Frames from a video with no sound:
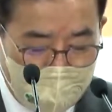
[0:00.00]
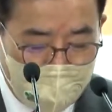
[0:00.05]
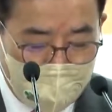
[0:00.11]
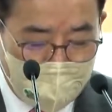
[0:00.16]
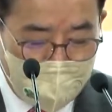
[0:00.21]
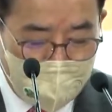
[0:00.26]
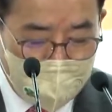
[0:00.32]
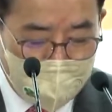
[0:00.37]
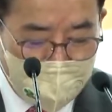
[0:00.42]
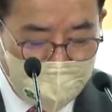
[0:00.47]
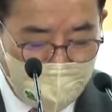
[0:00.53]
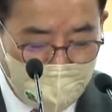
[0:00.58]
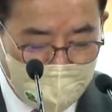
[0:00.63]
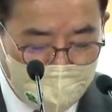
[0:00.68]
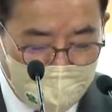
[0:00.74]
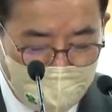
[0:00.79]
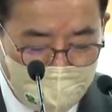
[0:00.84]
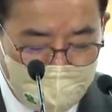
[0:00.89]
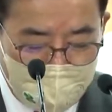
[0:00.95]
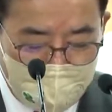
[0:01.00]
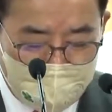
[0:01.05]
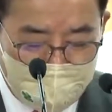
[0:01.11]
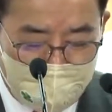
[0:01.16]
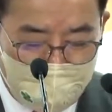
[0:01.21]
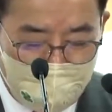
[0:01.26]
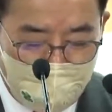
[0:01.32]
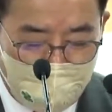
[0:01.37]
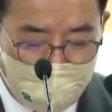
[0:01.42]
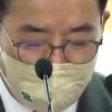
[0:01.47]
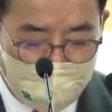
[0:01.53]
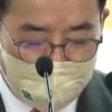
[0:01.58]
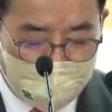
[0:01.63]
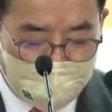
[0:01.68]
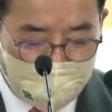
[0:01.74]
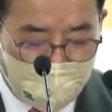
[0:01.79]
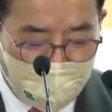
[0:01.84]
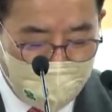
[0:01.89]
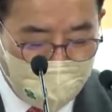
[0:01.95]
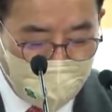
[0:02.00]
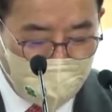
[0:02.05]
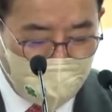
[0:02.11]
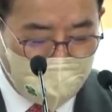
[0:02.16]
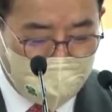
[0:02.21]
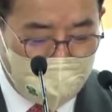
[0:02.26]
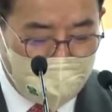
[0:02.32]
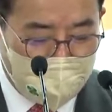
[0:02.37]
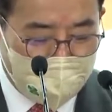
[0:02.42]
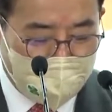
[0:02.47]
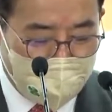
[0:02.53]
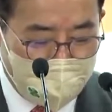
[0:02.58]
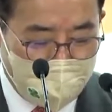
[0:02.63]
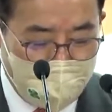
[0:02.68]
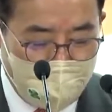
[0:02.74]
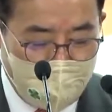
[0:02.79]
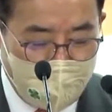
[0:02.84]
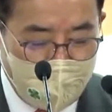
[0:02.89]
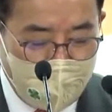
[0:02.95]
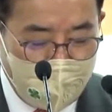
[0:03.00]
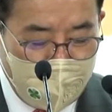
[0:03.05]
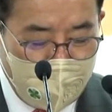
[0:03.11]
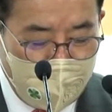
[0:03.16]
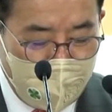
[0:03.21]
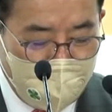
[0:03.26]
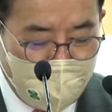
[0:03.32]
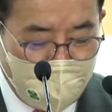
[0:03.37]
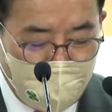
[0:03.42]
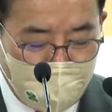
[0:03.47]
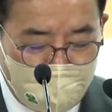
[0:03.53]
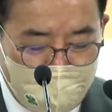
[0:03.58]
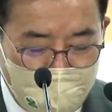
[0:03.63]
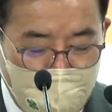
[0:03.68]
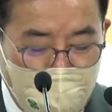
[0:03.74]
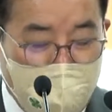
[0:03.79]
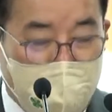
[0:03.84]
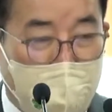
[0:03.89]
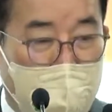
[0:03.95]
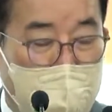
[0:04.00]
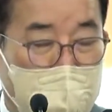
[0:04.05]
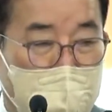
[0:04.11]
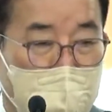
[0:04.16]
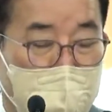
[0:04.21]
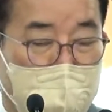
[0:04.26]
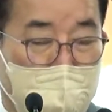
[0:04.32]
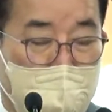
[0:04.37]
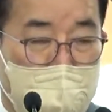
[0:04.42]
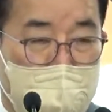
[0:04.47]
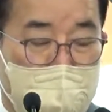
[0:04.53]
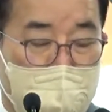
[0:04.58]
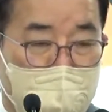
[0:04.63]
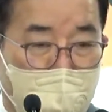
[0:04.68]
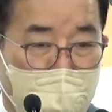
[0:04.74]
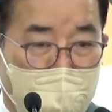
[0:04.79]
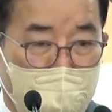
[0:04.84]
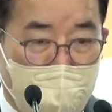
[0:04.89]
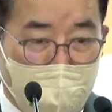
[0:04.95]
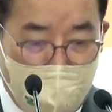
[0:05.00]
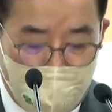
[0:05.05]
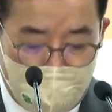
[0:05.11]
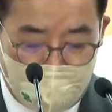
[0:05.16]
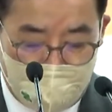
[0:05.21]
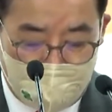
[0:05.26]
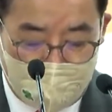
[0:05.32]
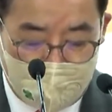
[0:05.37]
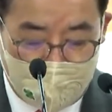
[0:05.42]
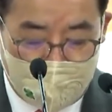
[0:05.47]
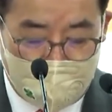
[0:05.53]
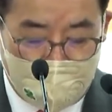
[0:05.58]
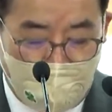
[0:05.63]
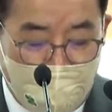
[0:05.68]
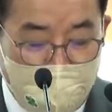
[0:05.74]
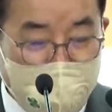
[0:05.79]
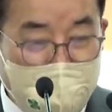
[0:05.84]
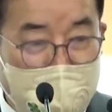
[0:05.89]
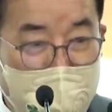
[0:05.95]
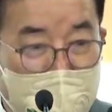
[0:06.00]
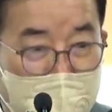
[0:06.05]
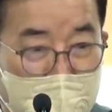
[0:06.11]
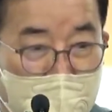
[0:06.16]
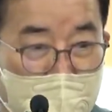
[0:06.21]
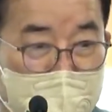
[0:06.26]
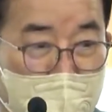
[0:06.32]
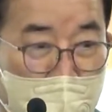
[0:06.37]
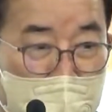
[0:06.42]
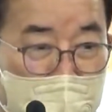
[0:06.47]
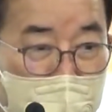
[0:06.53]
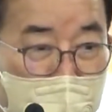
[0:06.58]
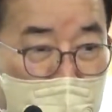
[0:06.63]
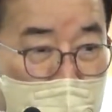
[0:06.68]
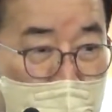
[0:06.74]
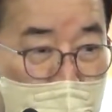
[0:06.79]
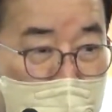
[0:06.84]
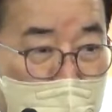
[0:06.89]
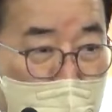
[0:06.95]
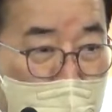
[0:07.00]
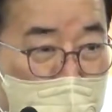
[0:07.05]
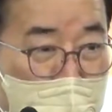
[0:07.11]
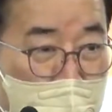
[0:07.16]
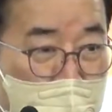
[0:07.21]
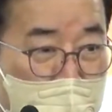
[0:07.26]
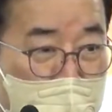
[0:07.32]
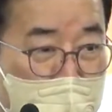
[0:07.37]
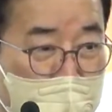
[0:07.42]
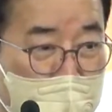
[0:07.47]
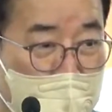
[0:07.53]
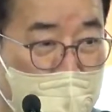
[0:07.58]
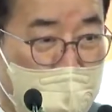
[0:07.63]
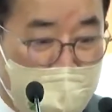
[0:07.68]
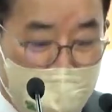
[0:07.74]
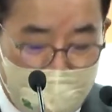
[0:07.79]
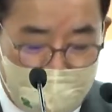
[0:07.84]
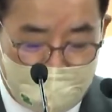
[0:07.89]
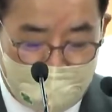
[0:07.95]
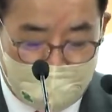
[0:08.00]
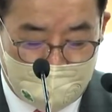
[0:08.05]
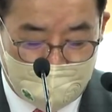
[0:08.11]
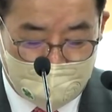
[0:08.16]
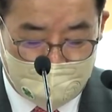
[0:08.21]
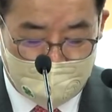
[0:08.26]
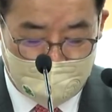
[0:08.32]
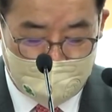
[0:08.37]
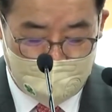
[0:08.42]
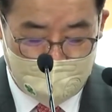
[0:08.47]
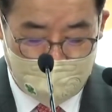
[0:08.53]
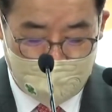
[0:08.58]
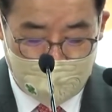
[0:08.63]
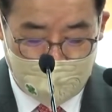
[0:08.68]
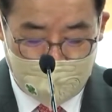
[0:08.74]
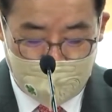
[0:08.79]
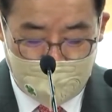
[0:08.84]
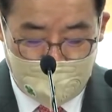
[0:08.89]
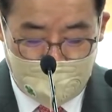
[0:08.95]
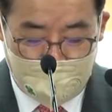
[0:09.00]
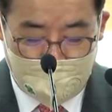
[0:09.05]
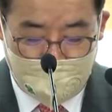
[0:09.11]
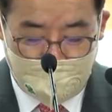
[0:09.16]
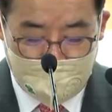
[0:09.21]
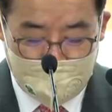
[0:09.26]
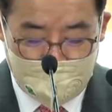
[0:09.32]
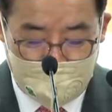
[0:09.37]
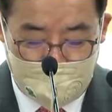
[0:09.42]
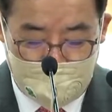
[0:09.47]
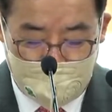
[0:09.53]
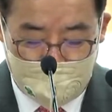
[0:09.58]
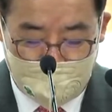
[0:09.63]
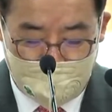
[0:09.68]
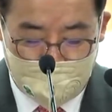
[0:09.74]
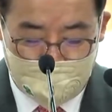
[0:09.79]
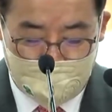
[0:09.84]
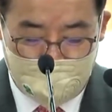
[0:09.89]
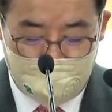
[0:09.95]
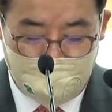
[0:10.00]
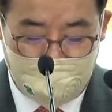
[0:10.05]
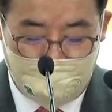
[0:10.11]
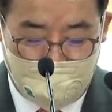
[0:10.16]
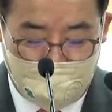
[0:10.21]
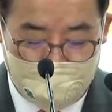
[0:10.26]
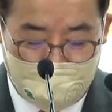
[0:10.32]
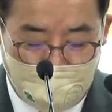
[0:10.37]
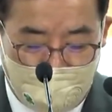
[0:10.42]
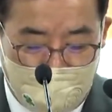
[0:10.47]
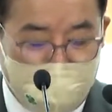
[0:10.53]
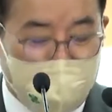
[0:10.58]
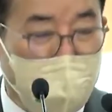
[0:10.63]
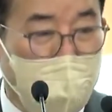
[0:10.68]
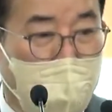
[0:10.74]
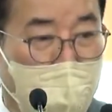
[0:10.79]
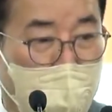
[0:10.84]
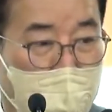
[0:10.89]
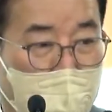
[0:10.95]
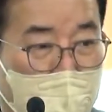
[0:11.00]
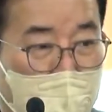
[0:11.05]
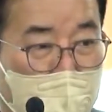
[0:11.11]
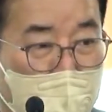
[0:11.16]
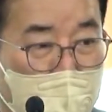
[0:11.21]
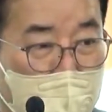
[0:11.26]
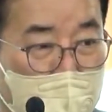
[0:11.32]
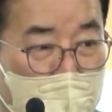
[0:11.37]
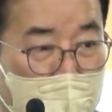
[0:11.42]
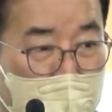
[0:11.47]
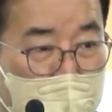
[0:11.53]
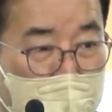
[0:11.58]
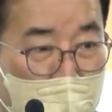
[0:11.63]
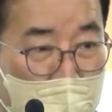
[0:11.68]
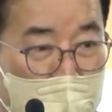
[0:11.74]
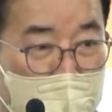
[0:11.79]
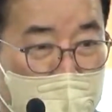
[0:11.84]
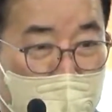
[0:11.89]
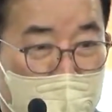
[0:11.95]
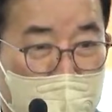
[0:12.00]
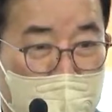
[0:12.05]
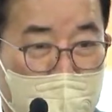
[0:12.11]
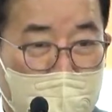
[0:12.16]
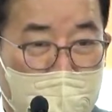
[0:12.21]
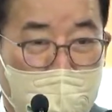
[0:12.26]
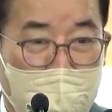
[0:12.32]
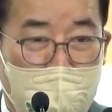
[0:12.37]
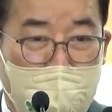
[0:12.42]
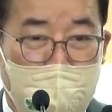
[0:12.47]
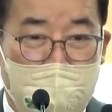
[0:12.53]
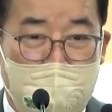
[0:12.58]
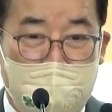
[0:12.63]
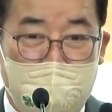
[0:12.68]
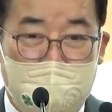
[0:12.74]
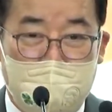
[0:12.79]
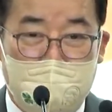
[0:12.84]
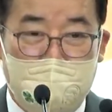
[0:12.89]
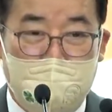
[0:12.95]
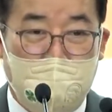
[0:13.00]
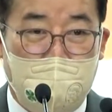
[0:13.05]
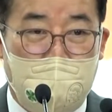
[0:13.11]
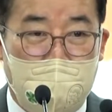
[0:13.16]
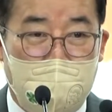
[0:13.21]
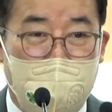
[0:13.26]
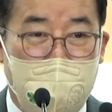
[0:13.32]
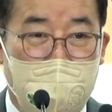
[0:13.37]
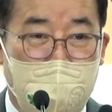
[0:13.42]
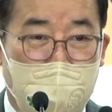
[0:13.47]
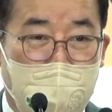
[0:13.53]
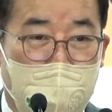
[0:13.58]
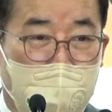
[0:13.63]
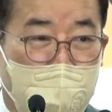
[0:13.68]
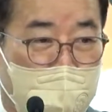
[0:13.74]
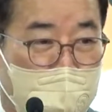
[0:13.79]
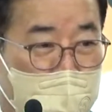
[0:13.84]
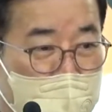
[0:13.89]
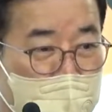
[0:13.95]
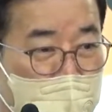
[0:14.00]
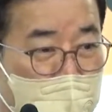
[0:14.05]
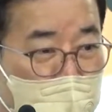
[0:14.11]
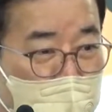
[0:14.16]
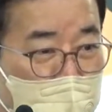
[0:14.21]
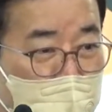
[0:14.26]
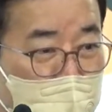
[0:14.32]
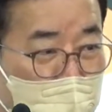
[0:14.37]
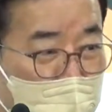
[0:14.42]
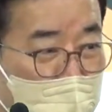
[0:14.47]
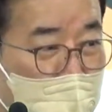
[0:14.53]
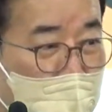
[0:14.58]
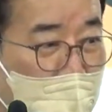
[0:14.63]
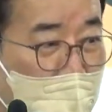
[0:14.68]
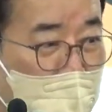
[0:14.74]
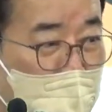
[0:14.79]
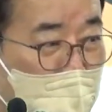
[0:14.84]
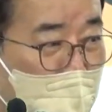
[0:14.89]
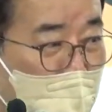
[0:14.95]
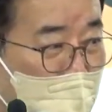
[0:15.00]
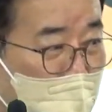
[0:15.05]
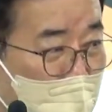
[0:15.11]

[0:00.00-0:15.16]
인터넷으로 뉴스를 이용하는 창구 조사에서 포털이 88.5%, 나머지가 방송이 다 포함된 겁니다. 그러니까 일간지 인터넷 신문이 한 8%, 방송이 한 2%, 수준이 되겠죠.